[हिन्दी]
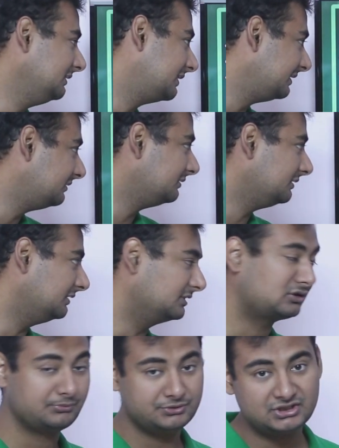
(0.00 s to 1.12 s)
लेकिन
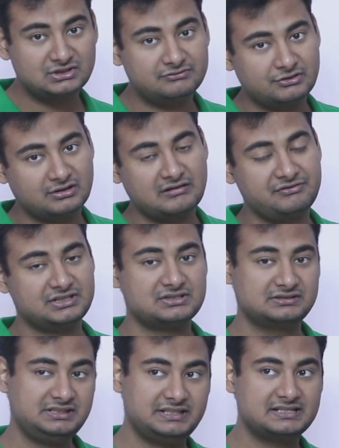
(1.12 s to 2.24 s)
कंप्यूटेशनल फोटोग्राफी के
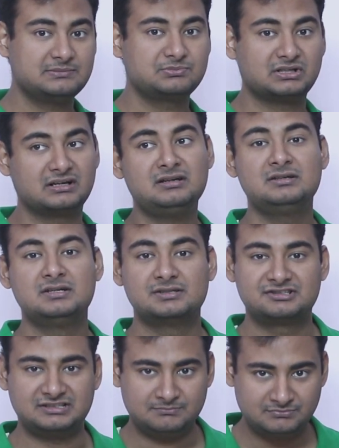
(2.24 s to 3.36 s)
चलते ये सब करना
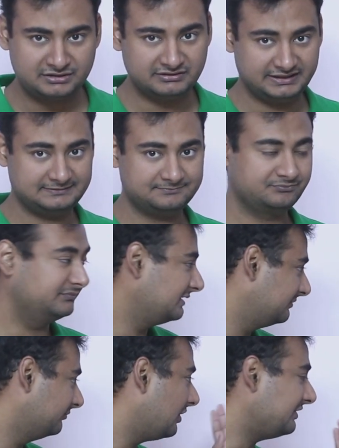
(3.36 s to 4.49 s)
संभव है
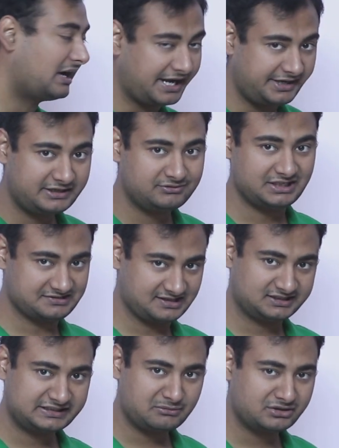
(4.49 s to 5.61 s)
वही आइडिया वही है
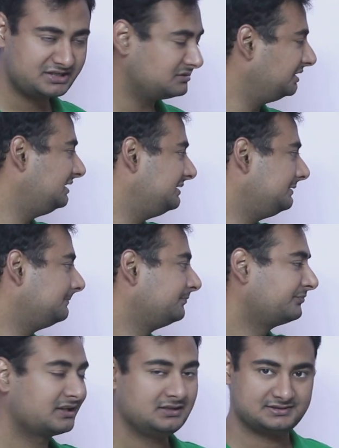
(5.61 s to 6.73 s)
ज़्यादा कैमरा इस्तेमाल कीजिए
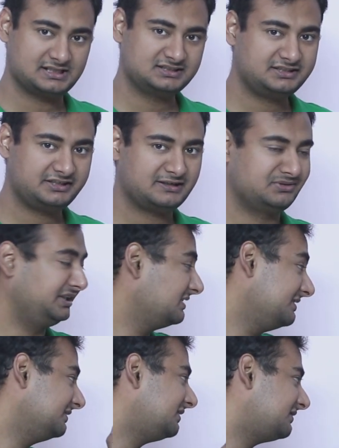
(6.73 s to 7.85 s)
ज़्यादा डेटा बनेगा
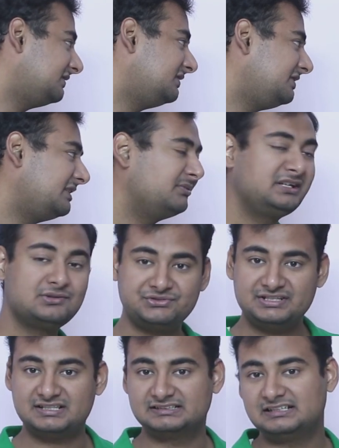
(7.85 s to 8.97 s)
जितना ज़्यादा डेटा बनेगा
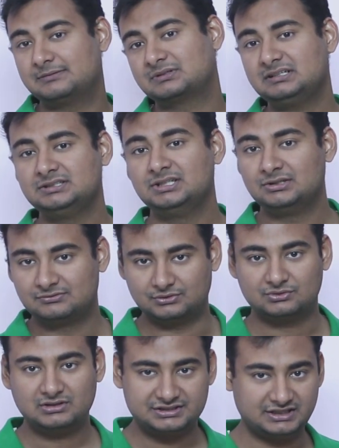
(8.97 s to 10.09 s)
उससे ज़्यादा आपका
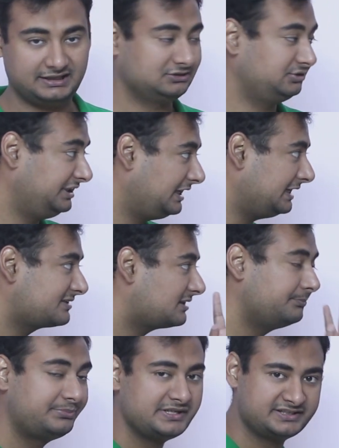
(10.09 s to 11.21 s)
फ़ोटो अच्छा आएगा तो ये है इसका
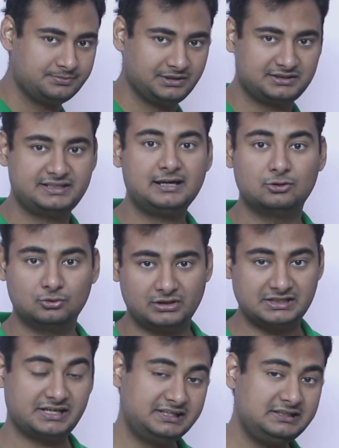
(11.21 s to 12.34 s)
प्रिंसिपल क्या हो
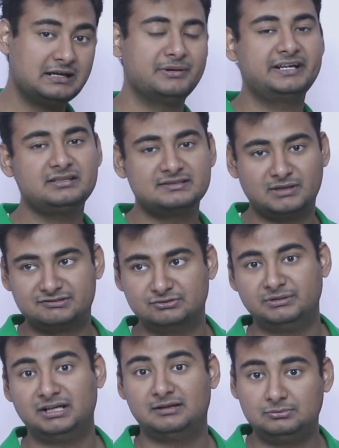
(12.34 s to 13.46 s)
रहा है यही हमारे
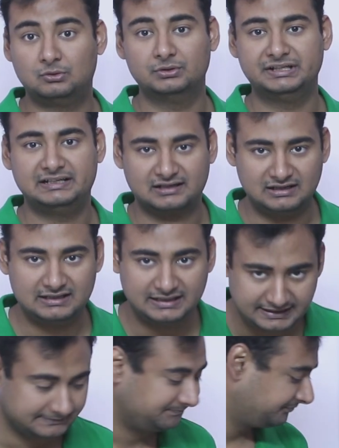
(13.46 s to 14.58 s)
स्मार्टफोन में अब होने लगा
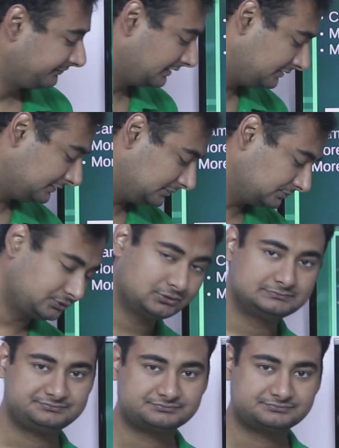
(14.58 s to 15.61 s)
है तो